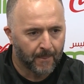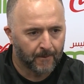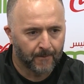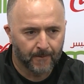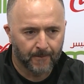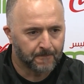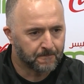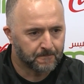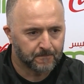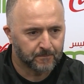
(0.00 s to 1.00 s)

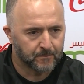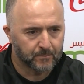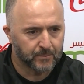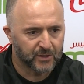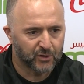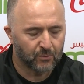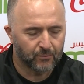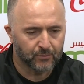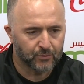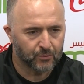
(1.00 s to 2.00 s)
bien sûr, en
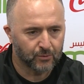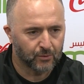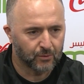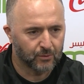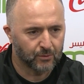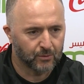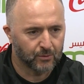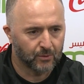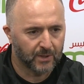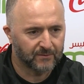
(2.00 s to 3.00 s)
fonction
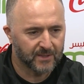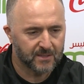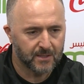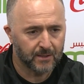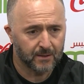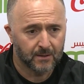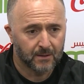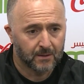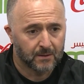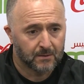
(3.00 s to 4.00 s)
de, l'adversaire.
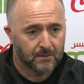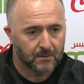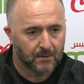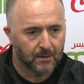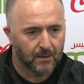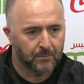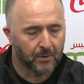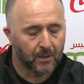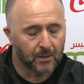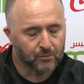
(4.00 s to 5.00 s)

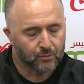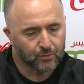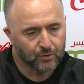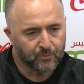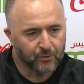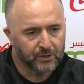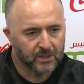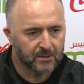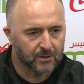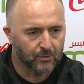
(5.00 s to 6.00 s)
Après, la seule chose que je peux
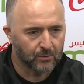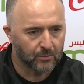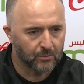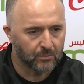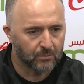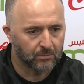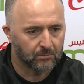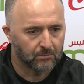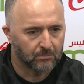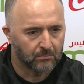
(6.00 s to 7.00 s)
dire, c'est que,
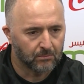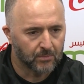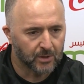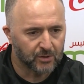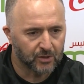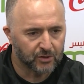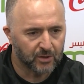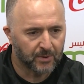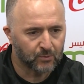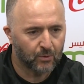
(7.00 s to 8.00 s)
et
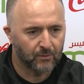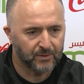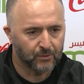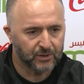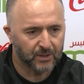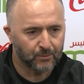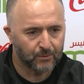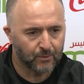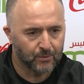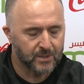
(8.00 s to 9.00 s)
j'ai pas trop envie d'en dire
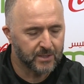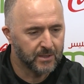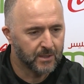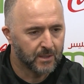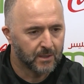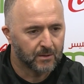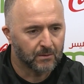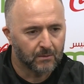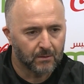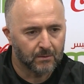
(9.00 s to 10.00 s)
aussi,
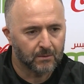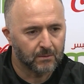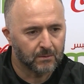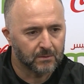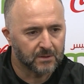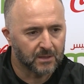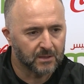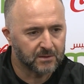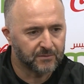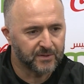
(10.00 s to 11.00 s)
c'est
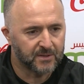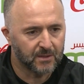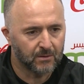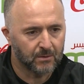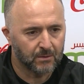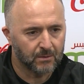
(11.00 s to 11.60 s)
qu'il est difficile